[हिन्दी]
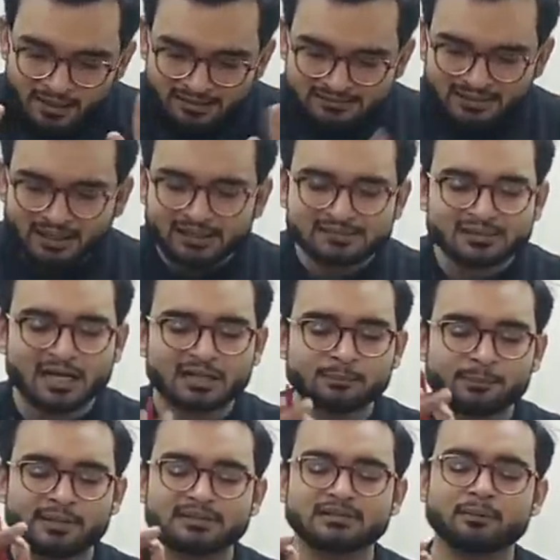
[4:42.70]
इसी के साथ
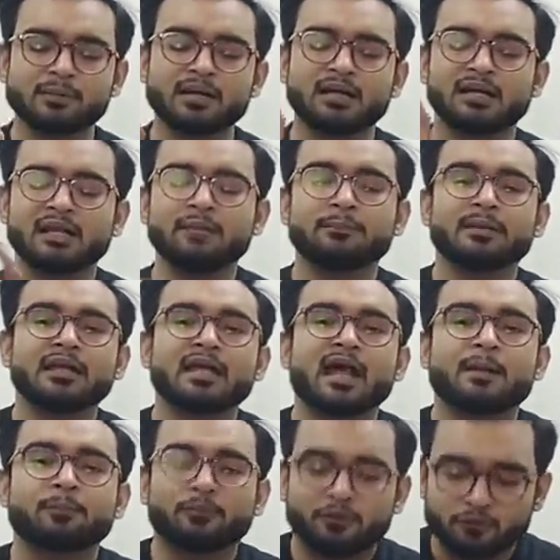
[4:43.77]
पेज नंबर एटीन पर ही
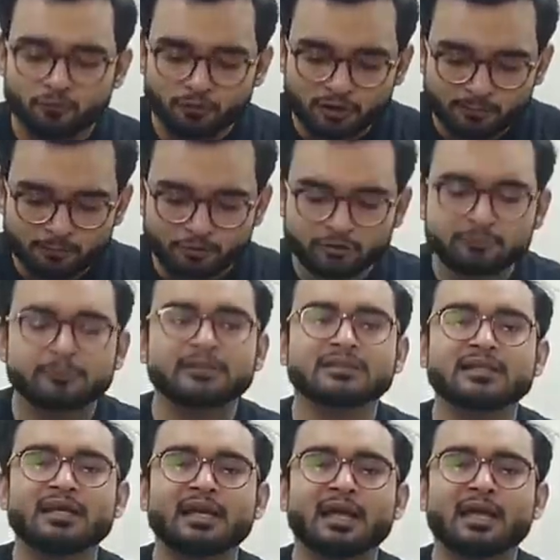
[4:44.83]
आपको एक और रिपोर्ट
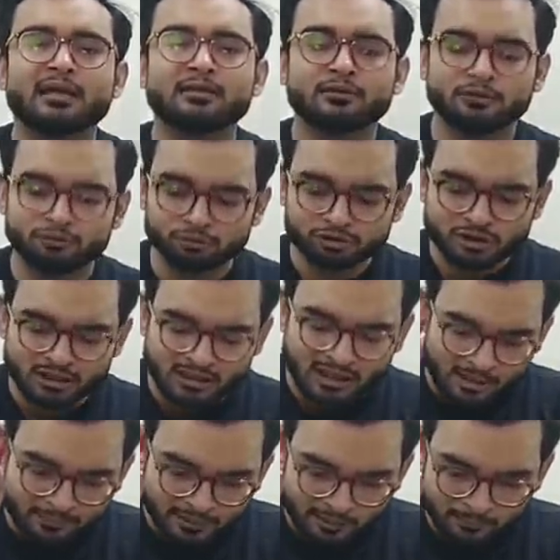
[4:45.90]
मिलती है न्यूज़ का
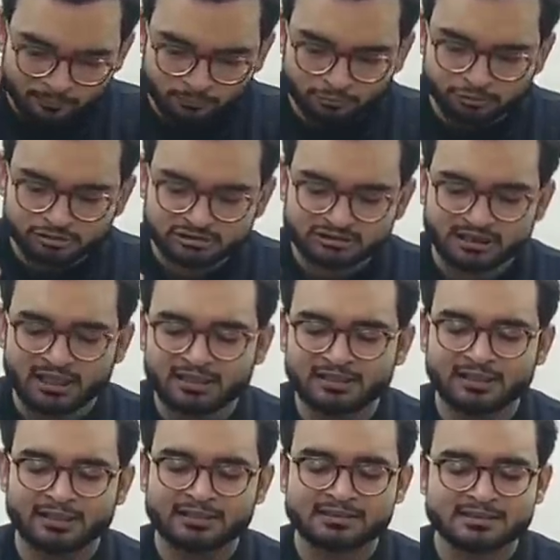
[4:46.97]
नाम है मोस्ट चाइल्ड
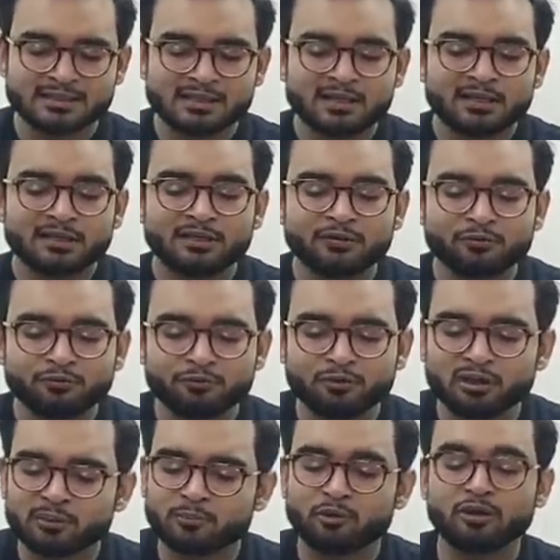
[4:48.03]
डेथ ड्यू टू
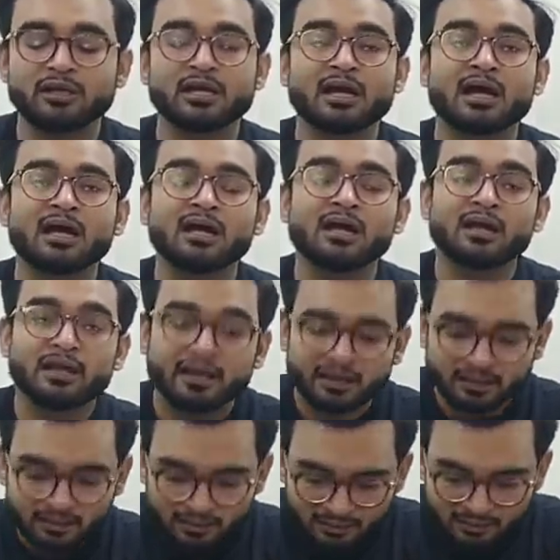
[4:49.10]
निमोनिया
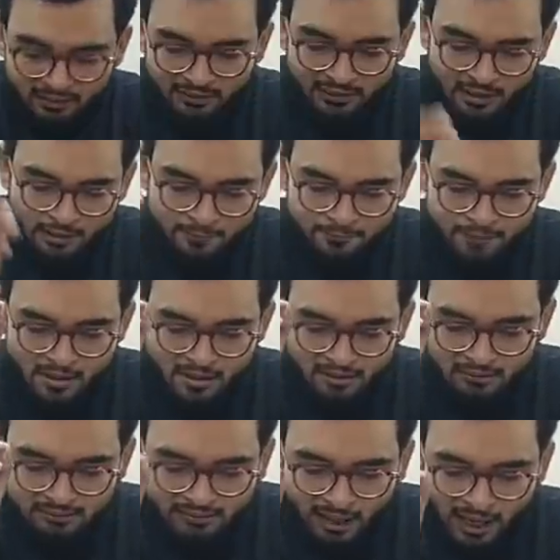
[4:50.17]
इन इंडिया
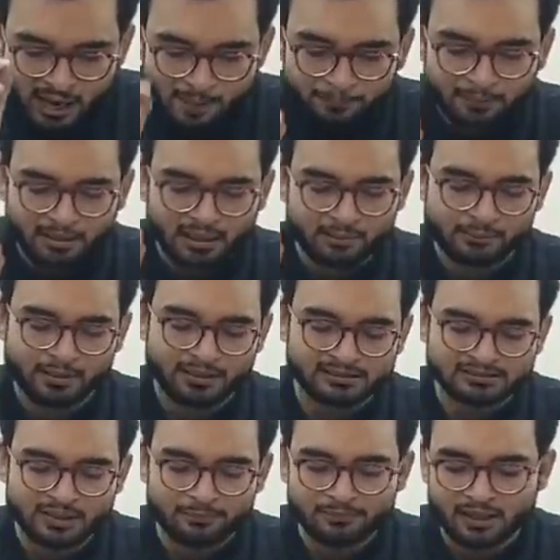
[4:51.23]
यहाँ पे हमारे
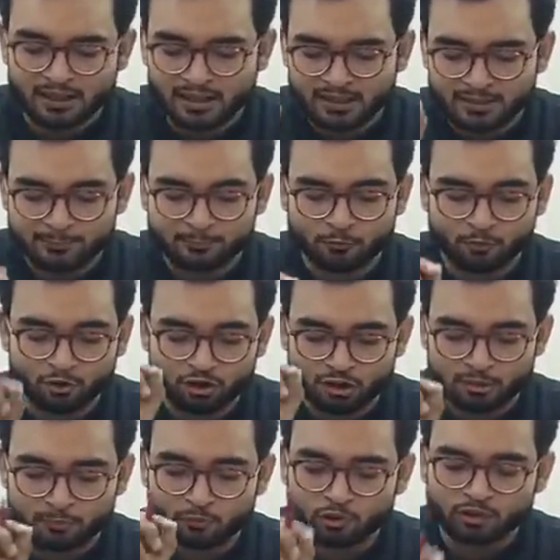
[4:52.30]
सामने आई है रिपोर्ट
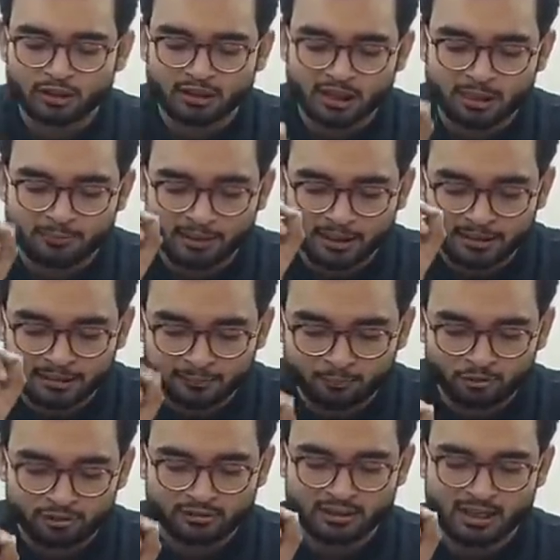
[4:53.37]
रिपोर्ट का नाम है
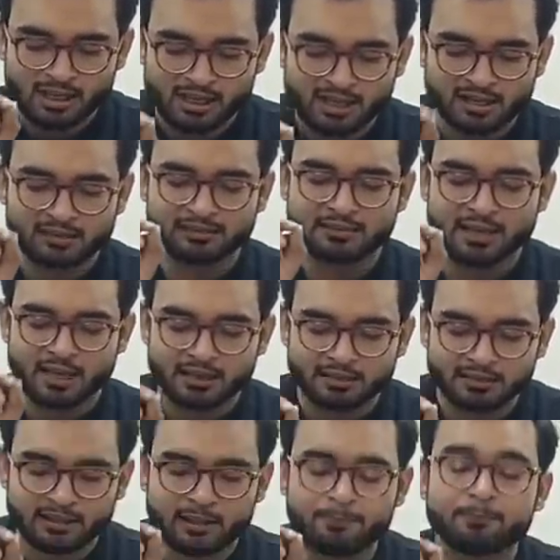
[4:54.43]
निमोनिया एंड
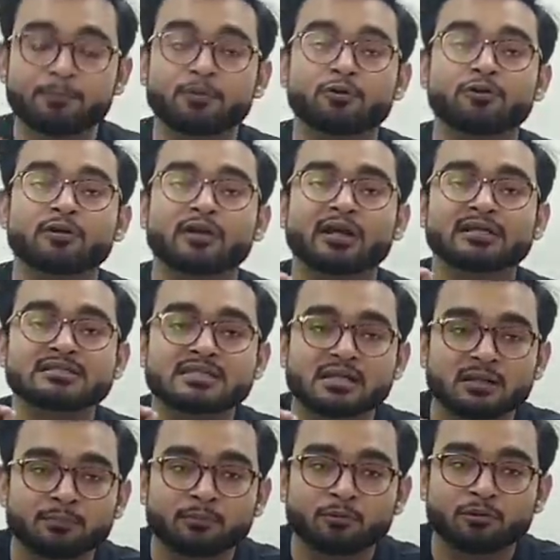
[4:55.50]
डायरिया प्रोग्रेस
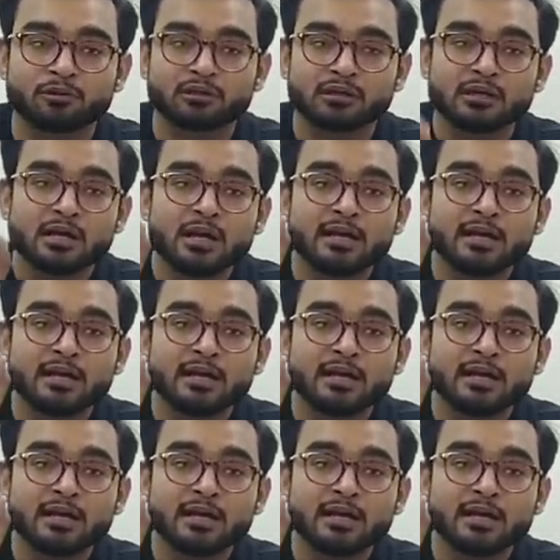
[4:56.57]
रिपोर्ट